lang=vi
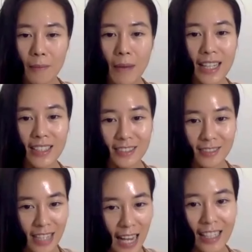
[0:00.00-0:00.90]
bạn
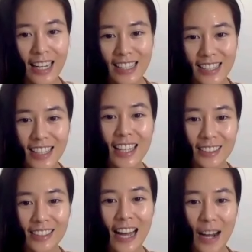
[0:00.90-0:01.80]
hẳn là rất
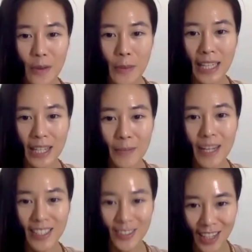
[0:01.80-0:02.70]
là tự hào về bản thân
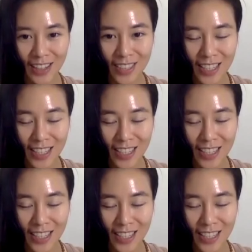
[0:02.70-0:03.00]
mình đúng không?